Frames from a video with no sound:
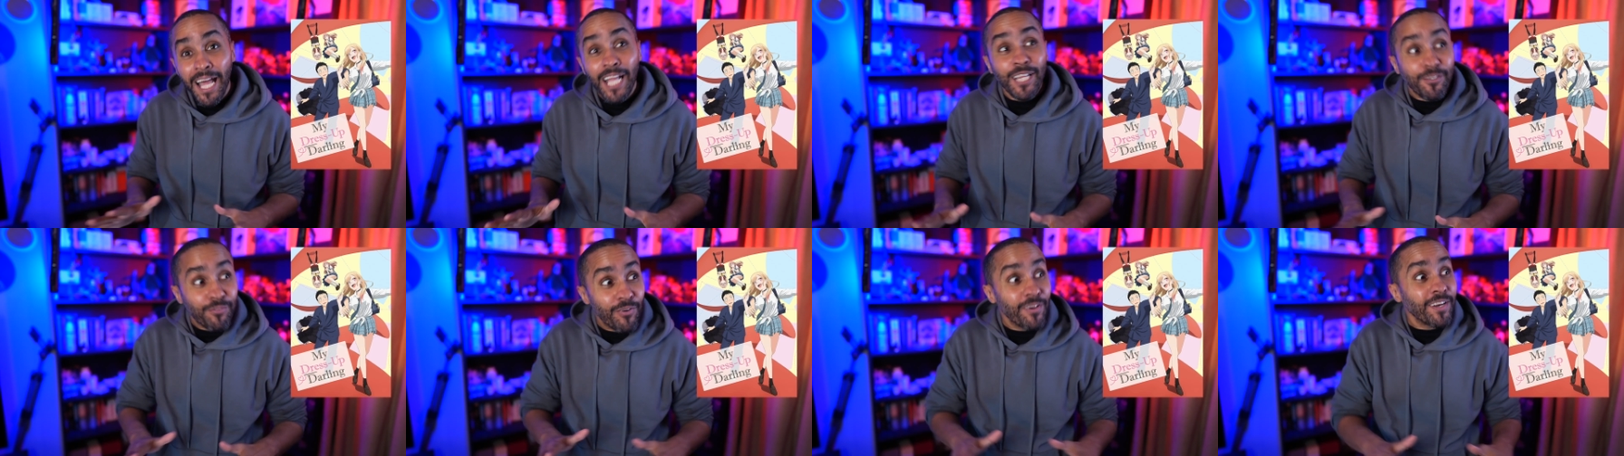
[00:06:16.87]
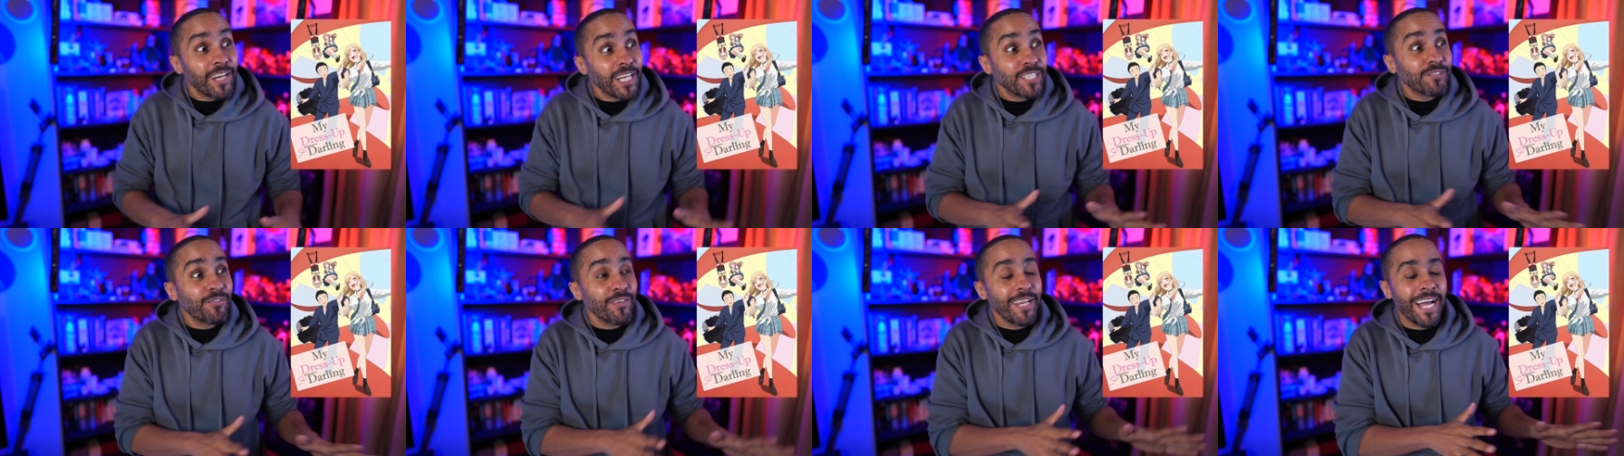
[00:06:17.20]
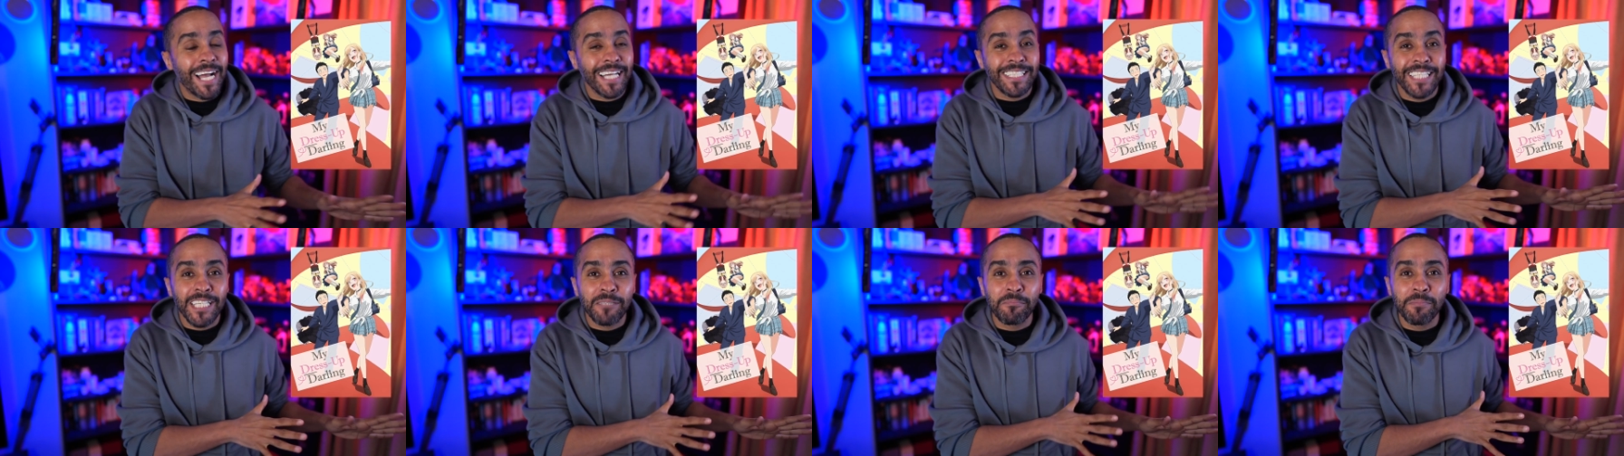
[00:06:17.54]
اتفرج في
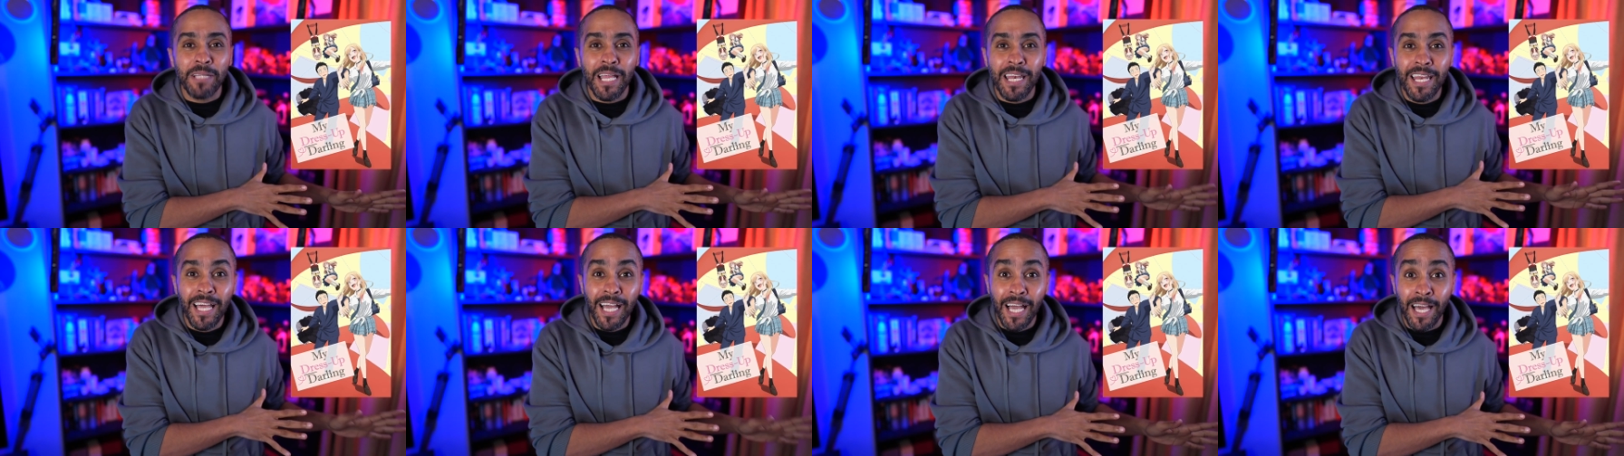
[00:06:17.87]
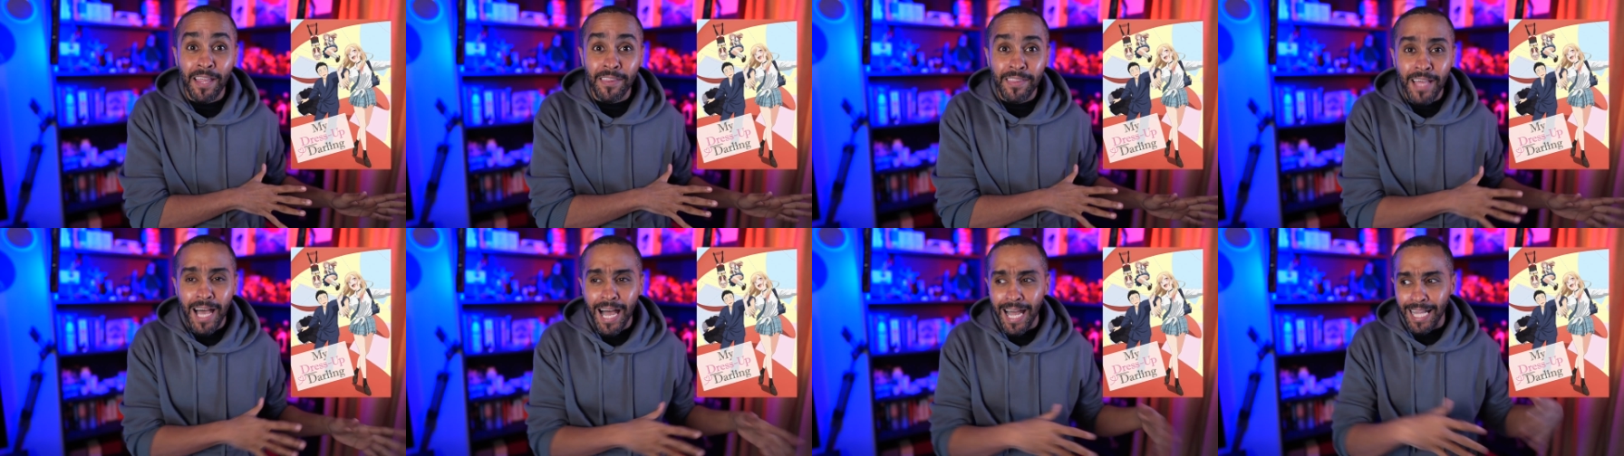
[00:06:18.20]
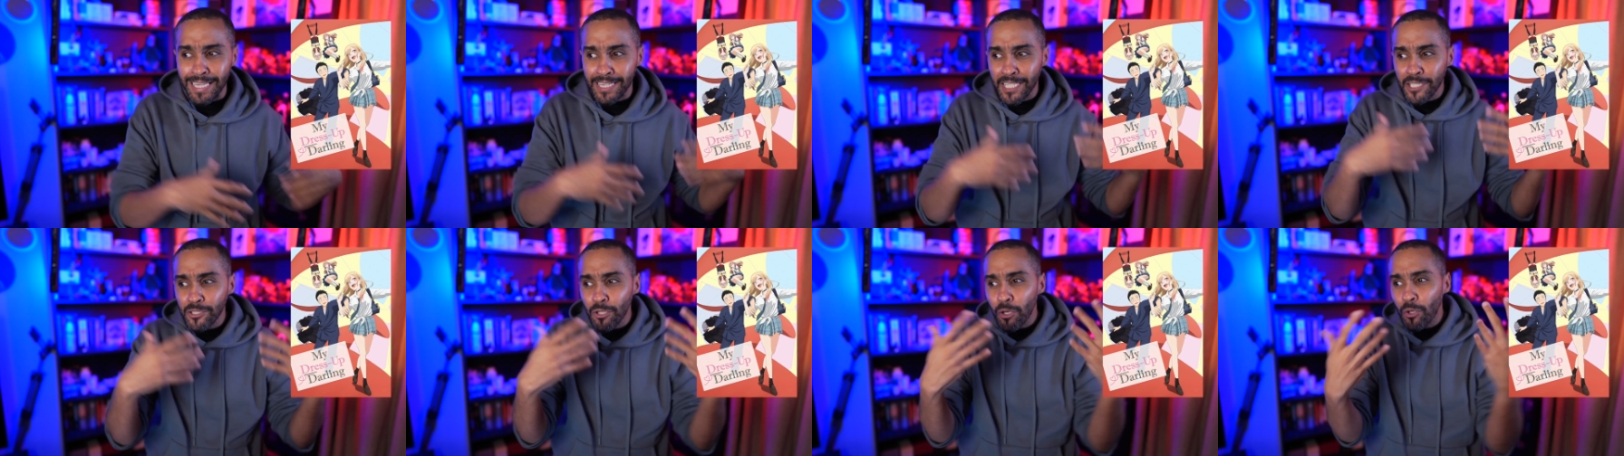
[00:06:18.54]
العديد من
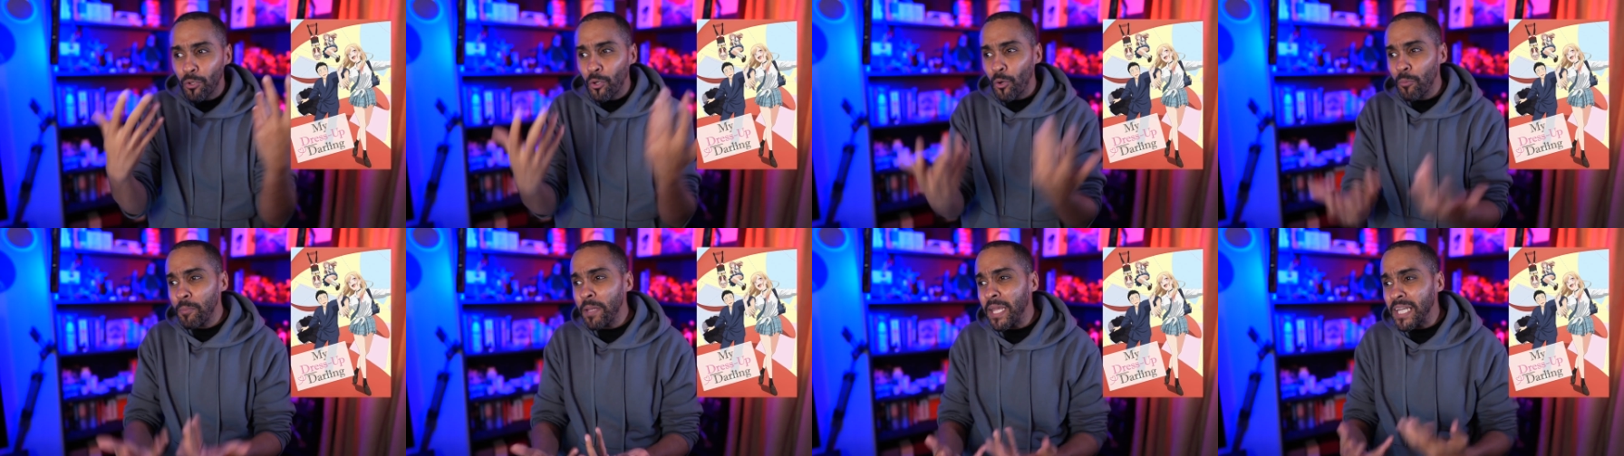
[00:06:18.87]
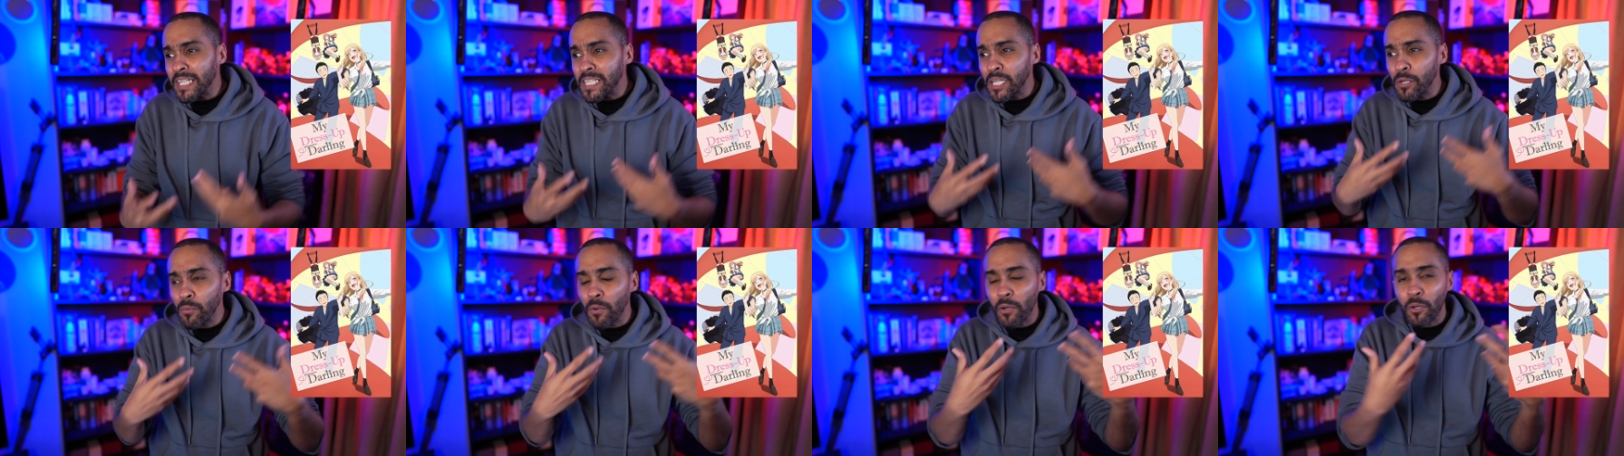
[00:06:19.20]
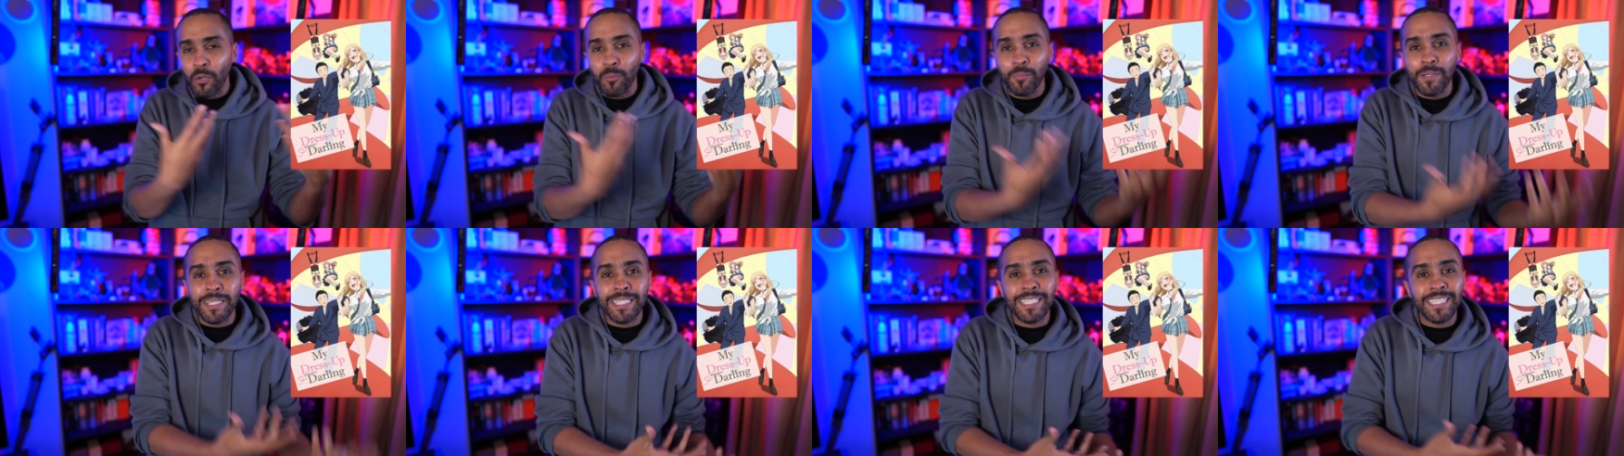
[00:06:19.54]
اللحظات لان الكوميديا
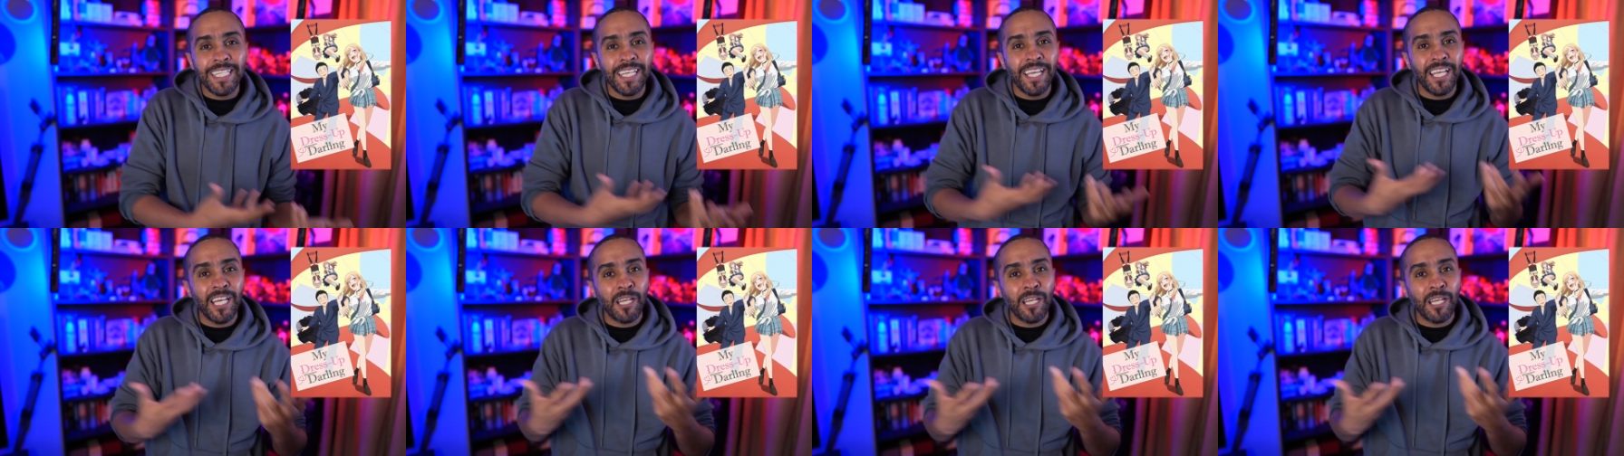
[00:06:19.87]
والرومانسيه